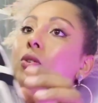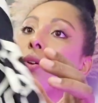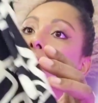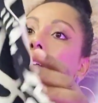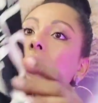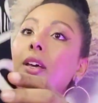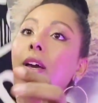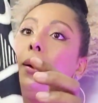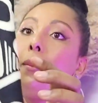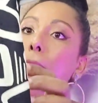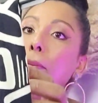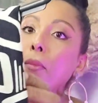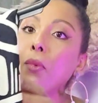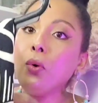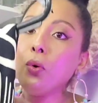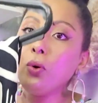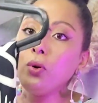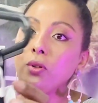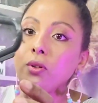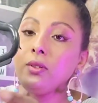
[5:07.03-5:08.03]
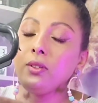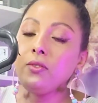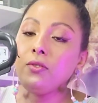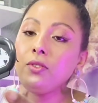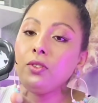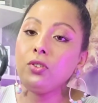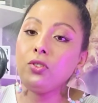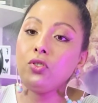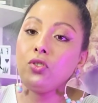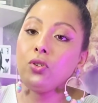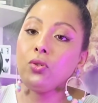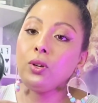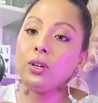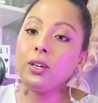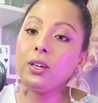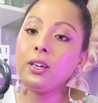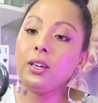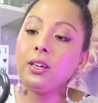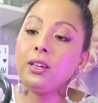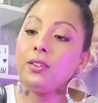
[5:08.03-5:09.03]
eu queria muito esse vestido
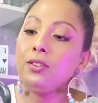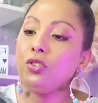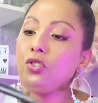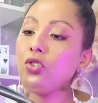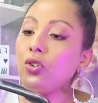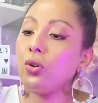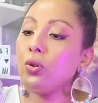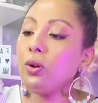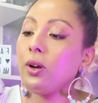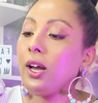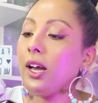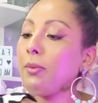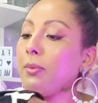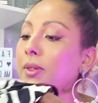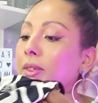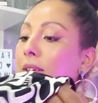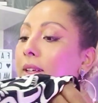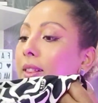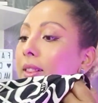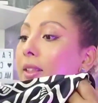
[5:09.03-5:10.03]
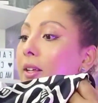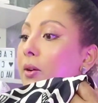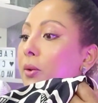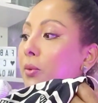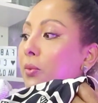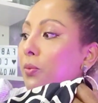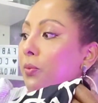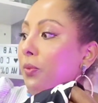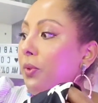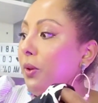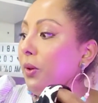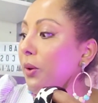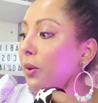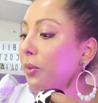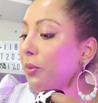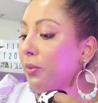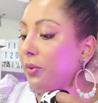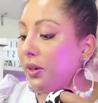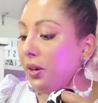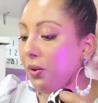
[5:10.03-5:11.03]
aqui, estilo camisetão,
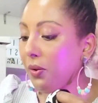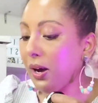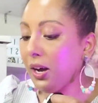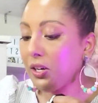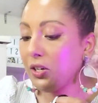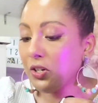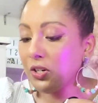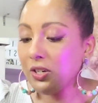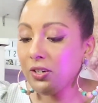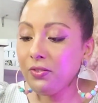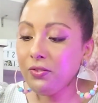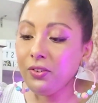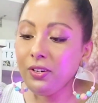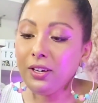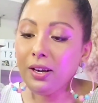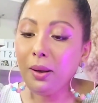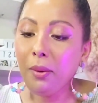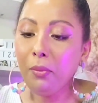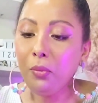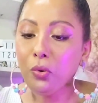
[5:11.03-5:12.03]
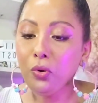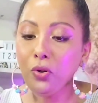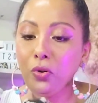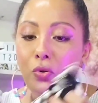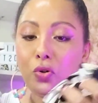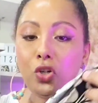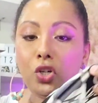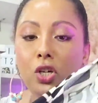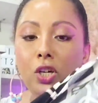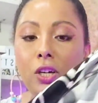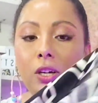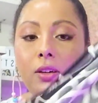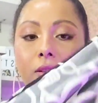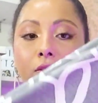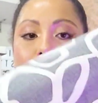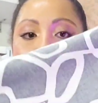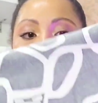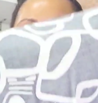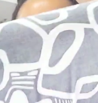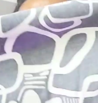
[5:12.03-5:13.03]
que eu acho que fica muito chique
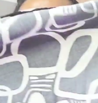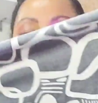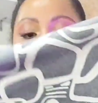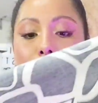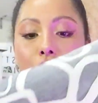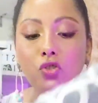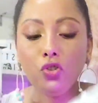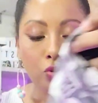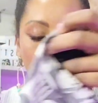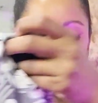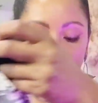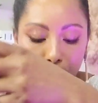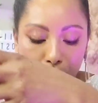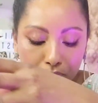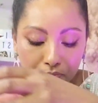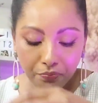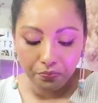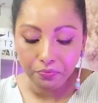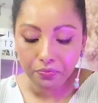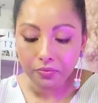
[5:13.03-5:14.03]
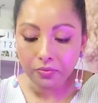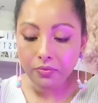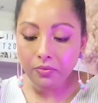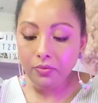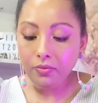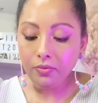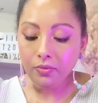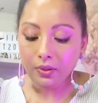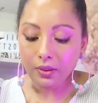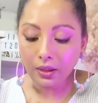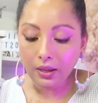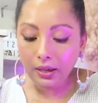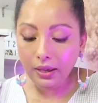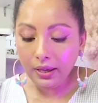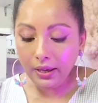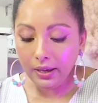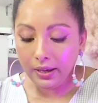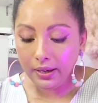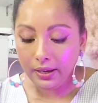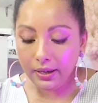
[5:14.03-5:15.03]
esse tipo de vestido.
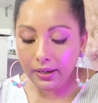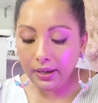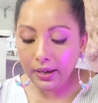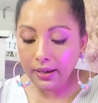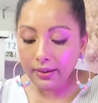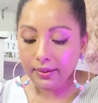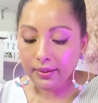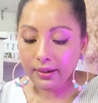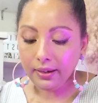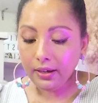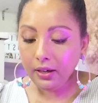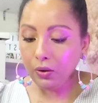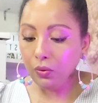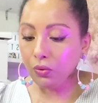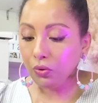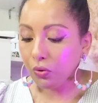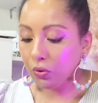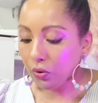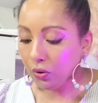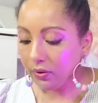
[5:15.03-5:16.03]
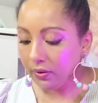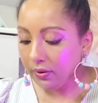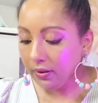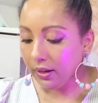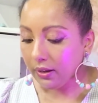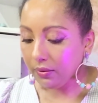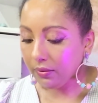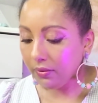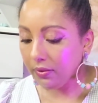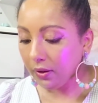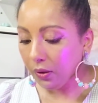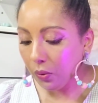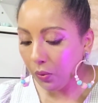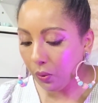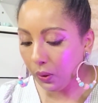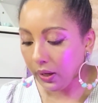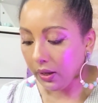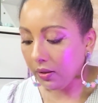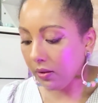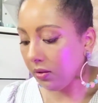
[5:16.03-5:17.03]
E esse aqui custou
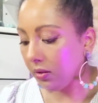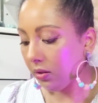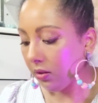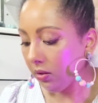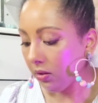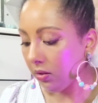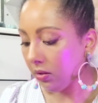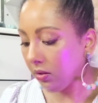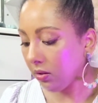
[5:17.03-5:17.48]
150